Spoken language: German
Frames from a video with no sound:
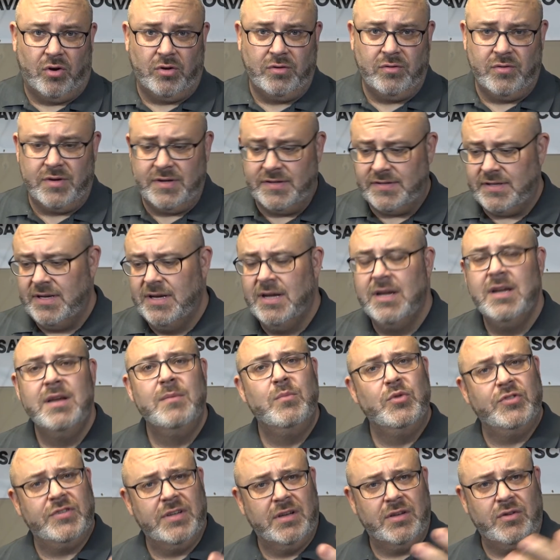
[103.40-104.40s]
Ordnung ist,
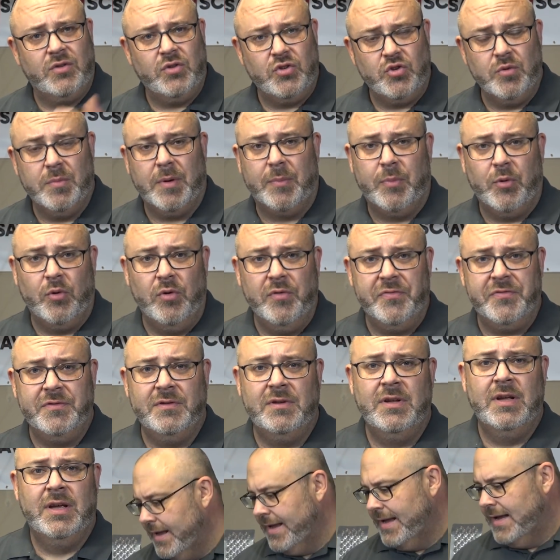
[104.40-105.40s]
müsst ihr natürlich
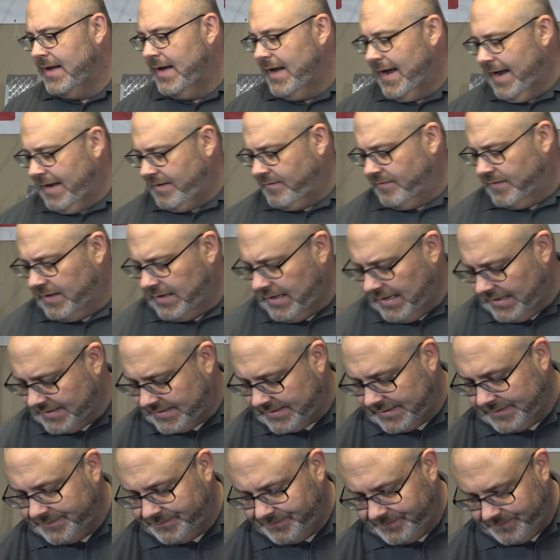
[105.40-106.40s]
überprüfen. Hätten wir
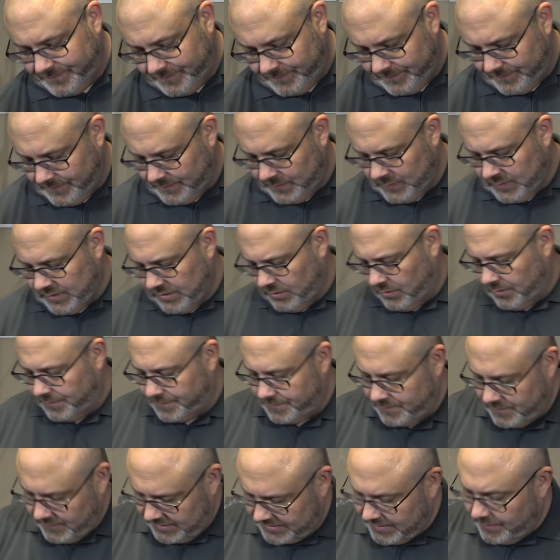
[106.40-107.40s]
das. So,
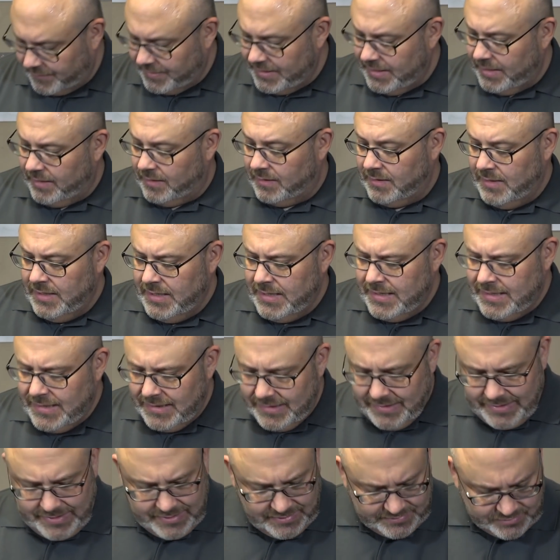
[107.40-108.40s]
was haben wir hier?
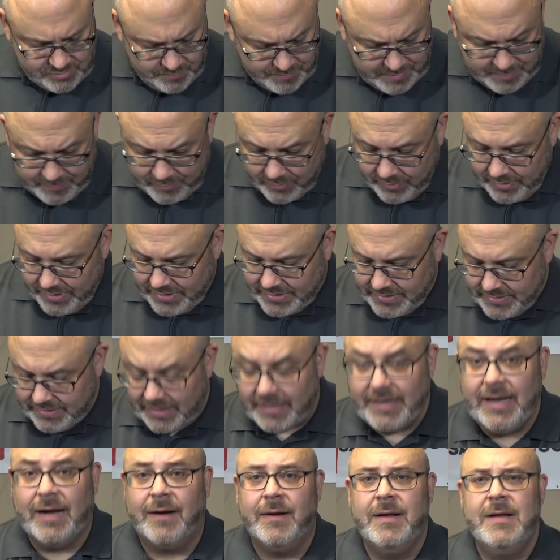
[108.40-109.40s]
Das können wir noch nicht.
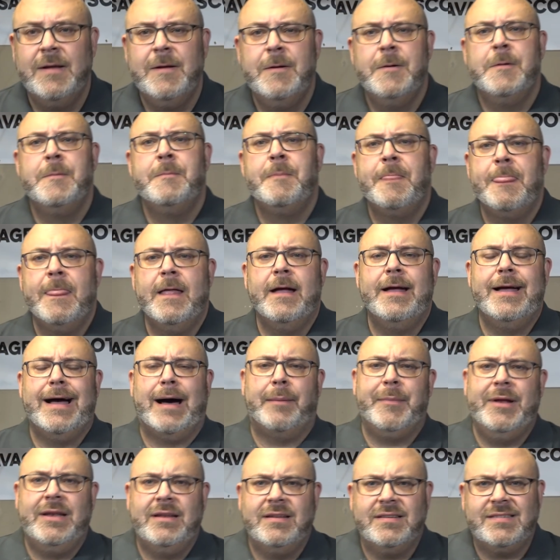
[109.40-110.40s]
Ah ja. Äh,
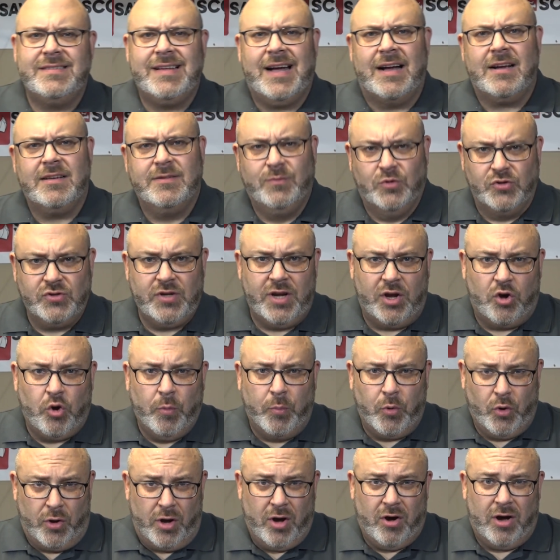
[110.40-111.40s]
am Ende des Tages musst du die
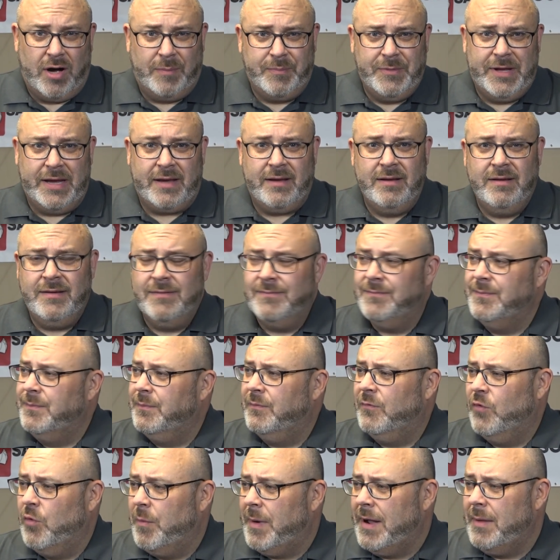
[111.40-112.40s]
Kupplung ja auch abdecken.
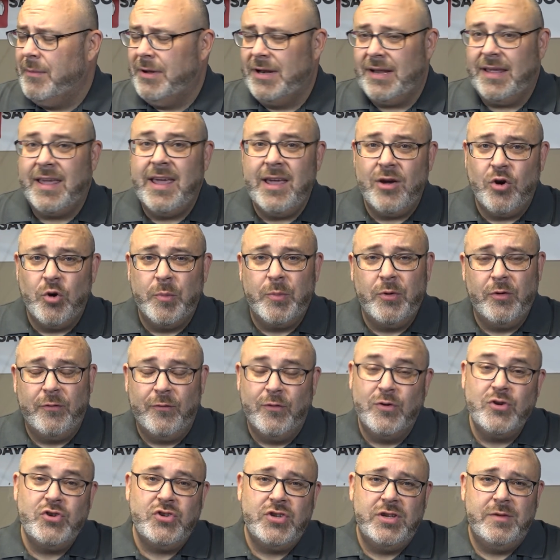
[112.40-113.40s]
Wobei bei der King-Kupplung
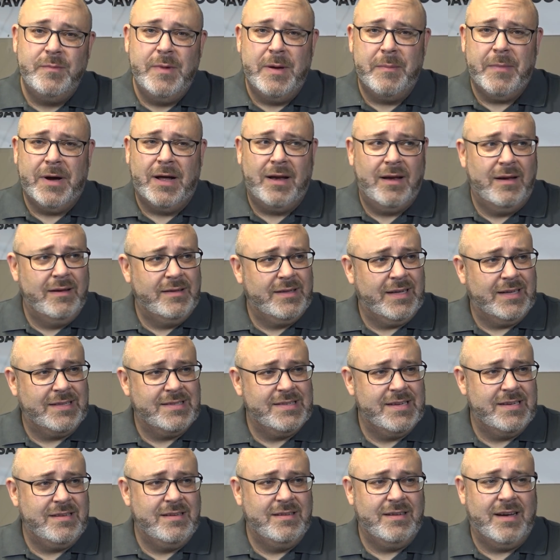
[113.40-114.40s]
wünschte ich mir mal
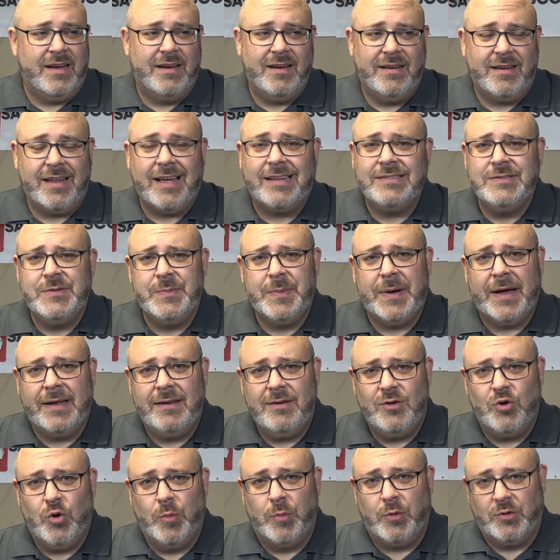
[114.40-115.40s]
tatsächlich einen
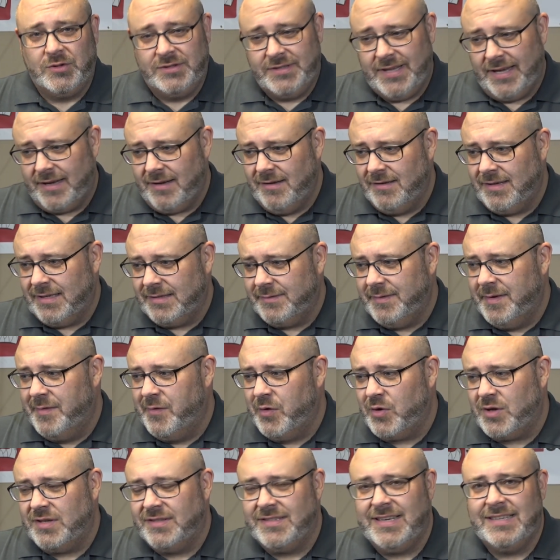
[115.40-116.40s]
transparenten Kupplungsdeckel. Das wäre
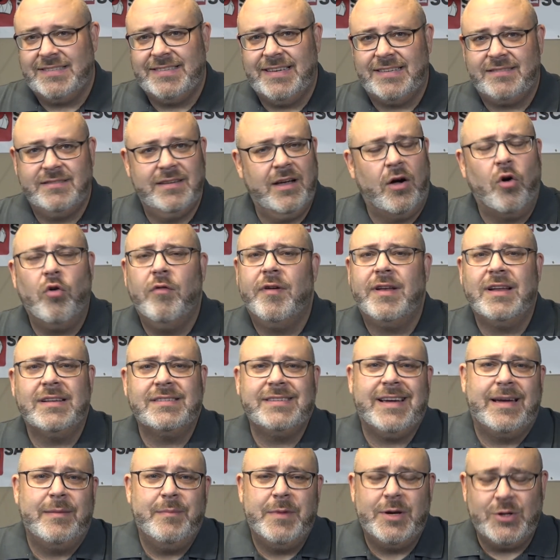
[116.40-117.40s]
wirklich sehr sexy, auch wenn
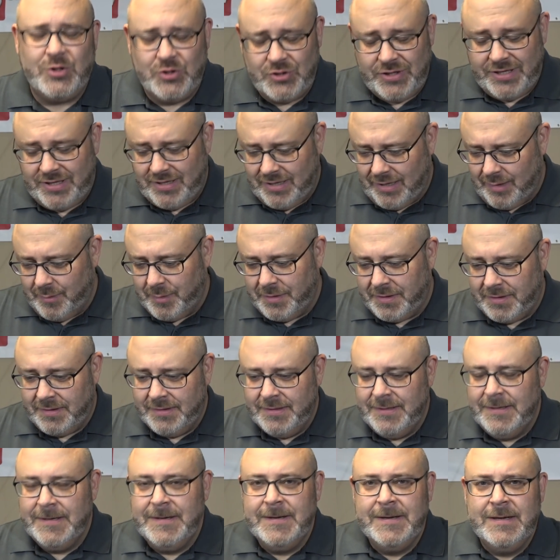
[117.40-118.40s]
das kein Mensch sieht.
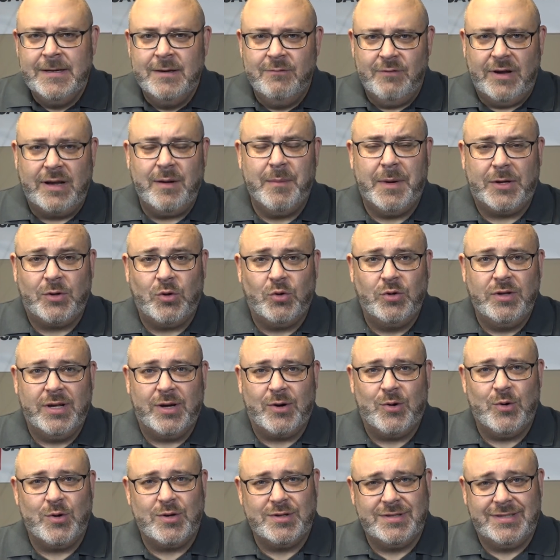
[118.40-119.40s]
Aber wenn du mal
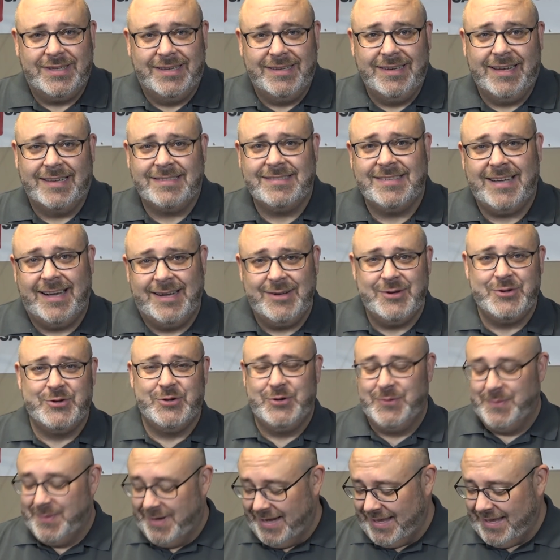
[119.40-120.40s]
drunter guckst, dann hast du halt einen
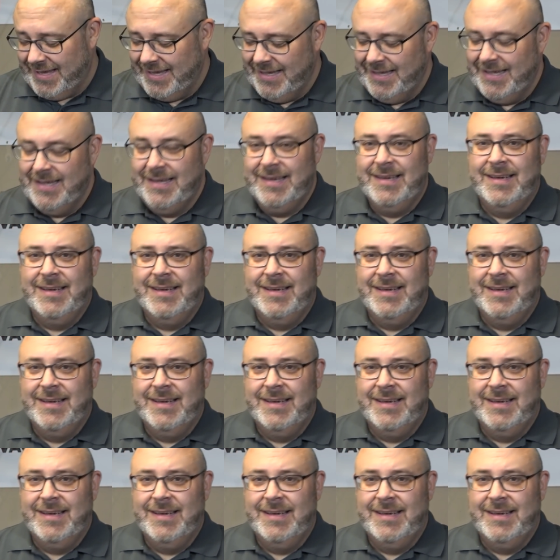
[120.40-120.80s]
schönen Blick.